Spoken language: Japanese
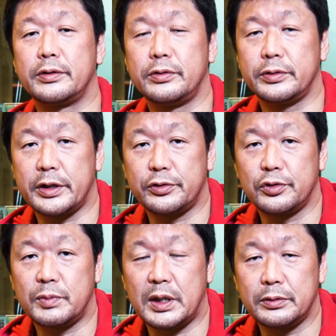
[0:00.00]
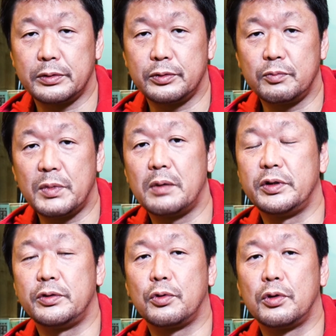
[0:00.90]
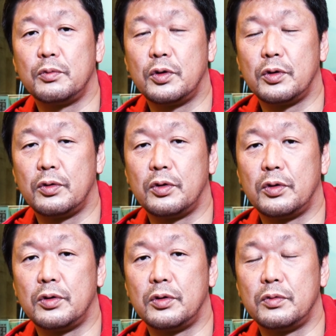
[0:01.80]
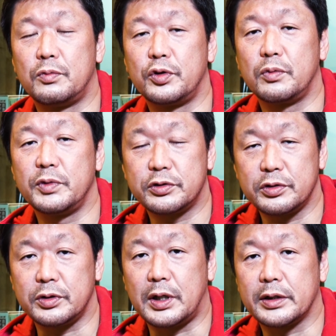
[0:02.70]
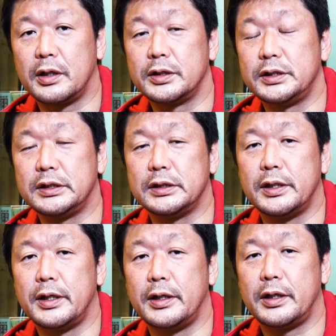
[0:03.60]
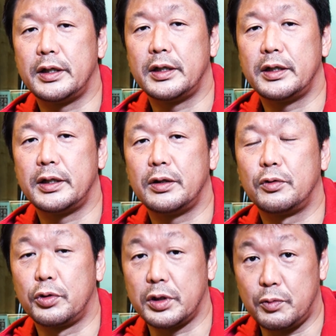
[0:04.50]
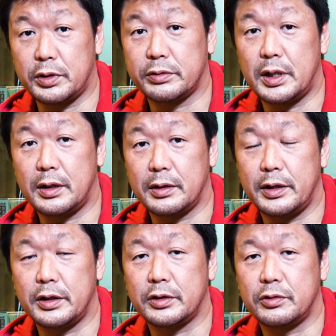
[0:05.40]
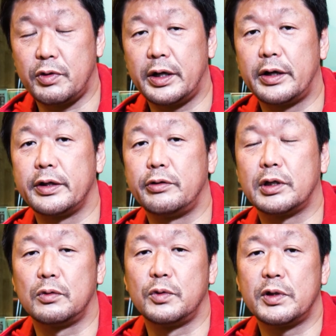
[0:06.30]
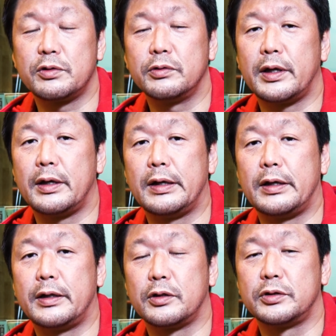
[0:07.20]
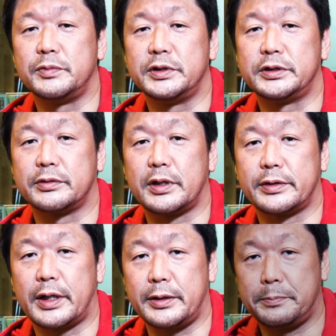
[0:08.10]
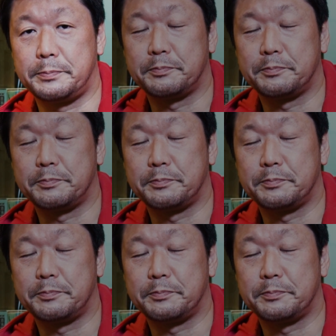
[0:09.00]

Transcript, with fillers: 旧劇場版のまあ見どころも盛り込みつつ新しい、えー、驚きもたくさん、えー、加えられているかと思いますので、えー、楽しみにしてください。